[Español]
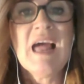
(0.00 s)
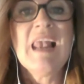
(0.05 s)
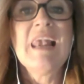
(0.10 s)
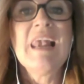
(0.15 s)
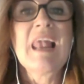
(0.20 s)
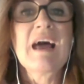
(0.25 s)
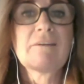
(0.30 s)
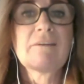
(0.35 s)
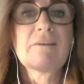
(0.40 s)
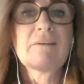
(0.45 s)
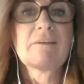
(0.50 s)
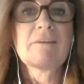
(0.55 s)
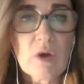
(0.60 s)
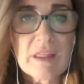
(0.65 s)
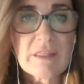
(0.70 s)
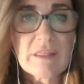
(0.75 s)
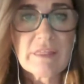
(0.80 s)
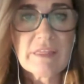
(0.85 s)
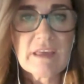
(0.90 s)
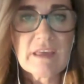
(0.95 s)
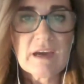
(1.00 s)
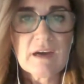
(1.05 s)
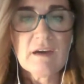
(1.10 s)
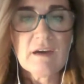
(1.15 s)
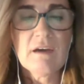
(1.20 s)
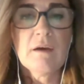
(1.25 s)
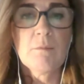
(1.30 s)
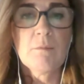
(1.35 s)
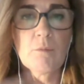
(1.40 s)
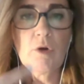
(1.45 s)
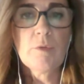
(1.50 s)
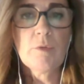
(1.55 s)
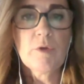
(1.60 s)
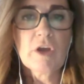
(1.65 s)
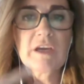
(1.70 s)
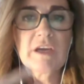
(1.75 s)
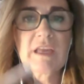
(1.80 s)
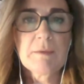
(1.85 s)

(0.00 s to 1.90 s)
la afluencia volvió a